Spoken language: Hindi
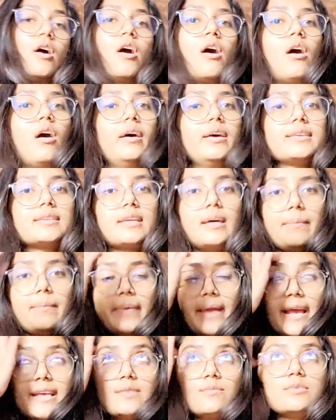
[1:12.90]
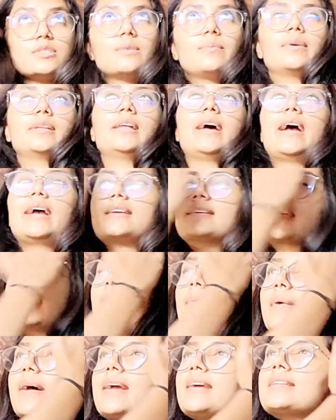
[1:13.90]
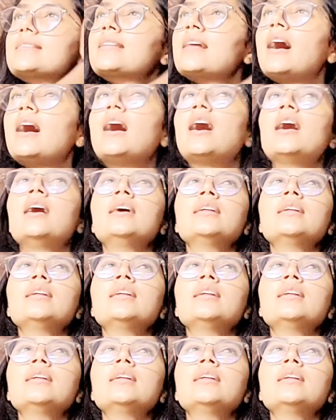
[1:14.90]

और इसका प्राइस मुझे पता है इसका प्राइस था